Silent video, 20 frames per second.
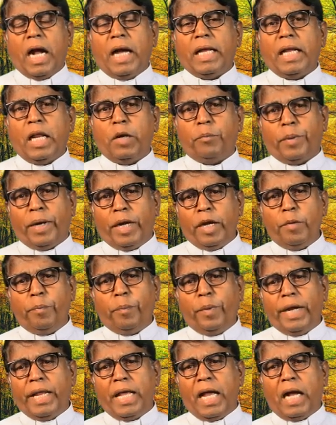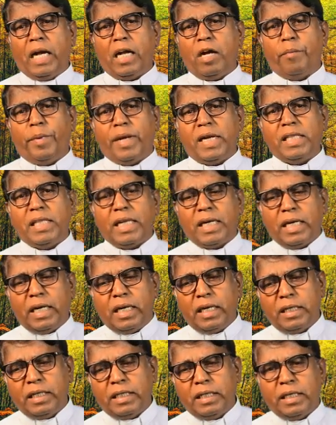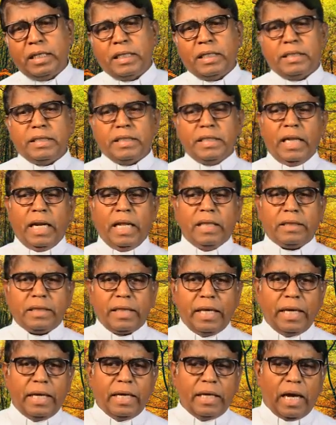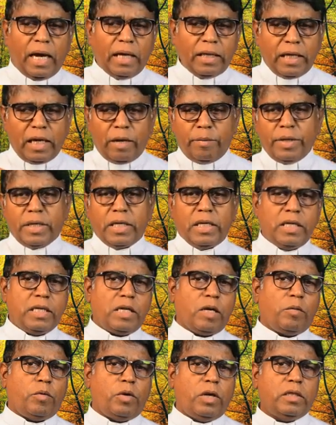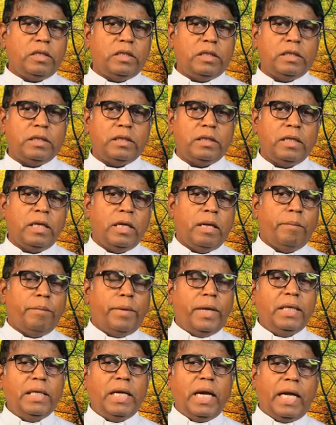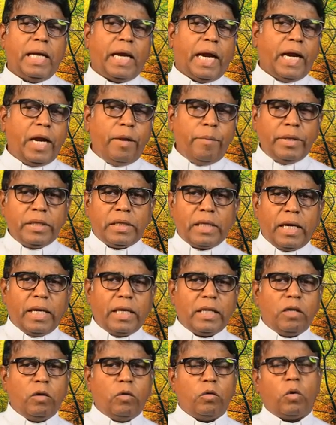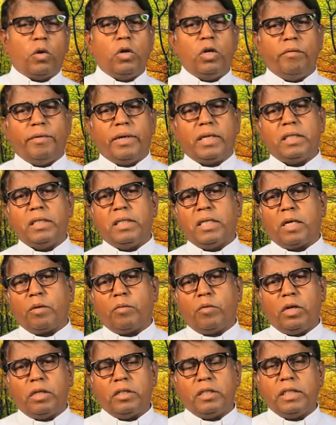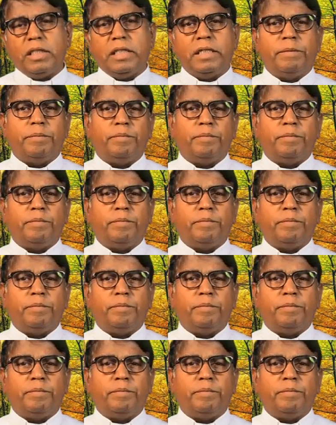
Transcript: ஆனால் படிப்படியாக மனிதர்கள் நிலத்தை ஆக்கிரமிக்கின்ற பொழுது பெண்களை அடிமைத்தலைக்குள் கொண்டு வருகின்ற பொழுது